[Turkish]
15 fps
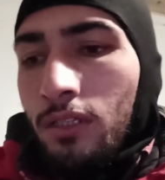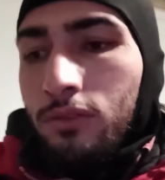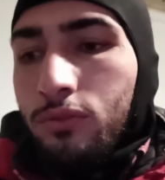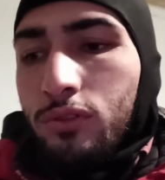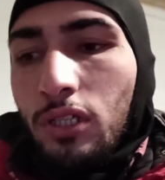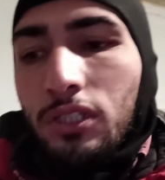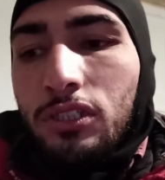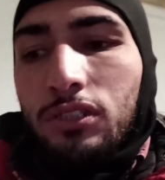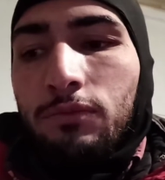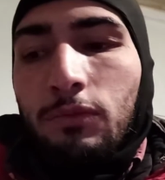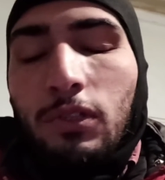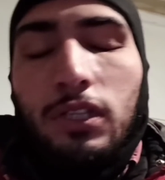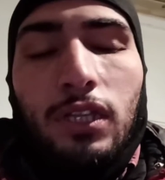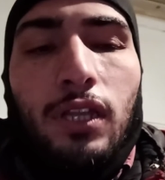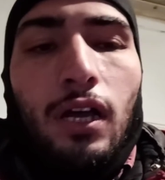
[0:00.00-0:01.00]
Yani
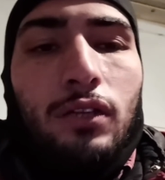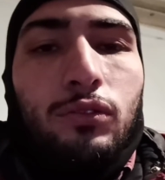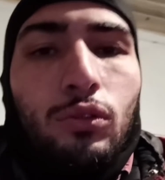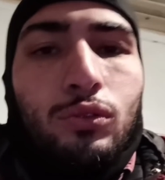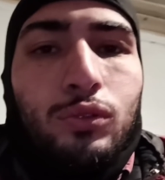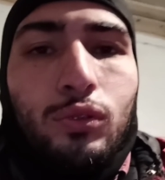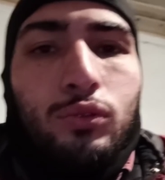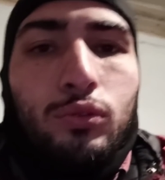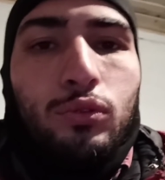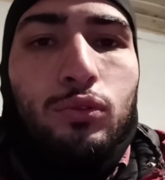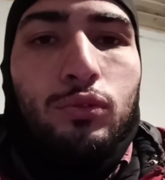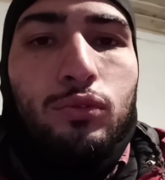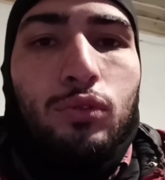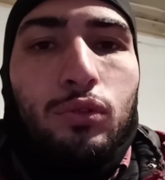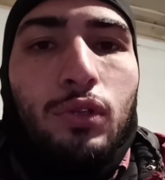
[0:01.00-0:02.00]
şimdi laktozsuz
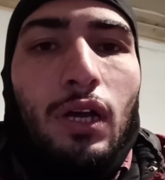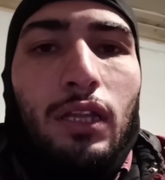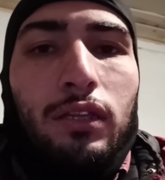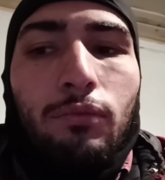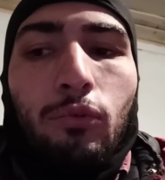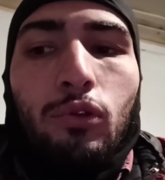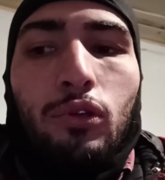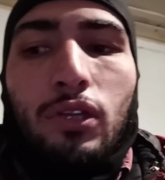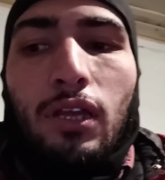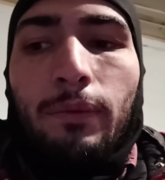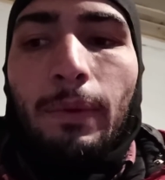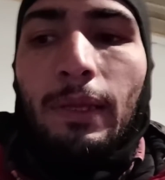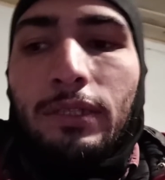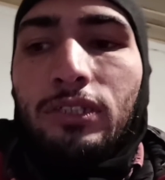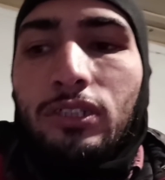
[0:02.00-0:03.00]
süt, süt aldım. Onu
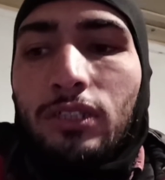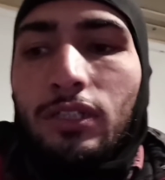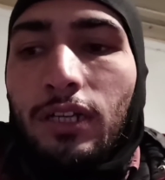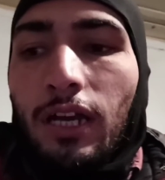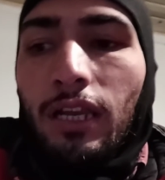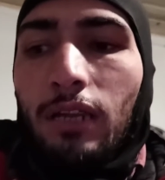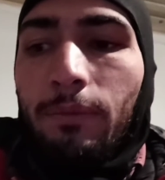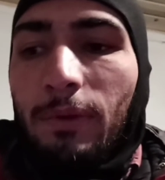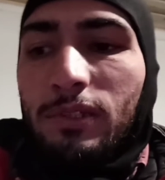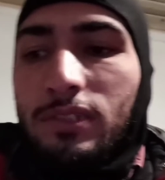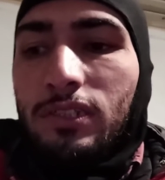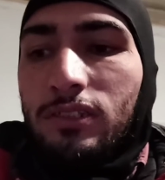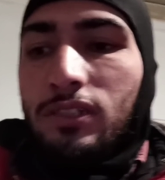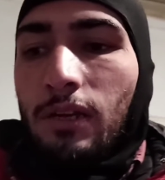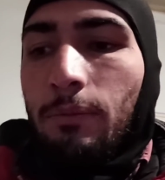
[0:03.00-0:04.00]
hemen şırıngayla
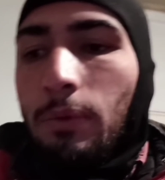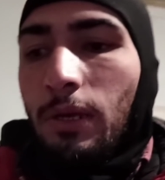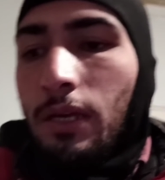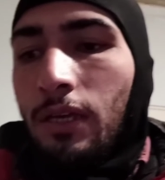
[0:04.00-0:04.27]
besleyeceğim.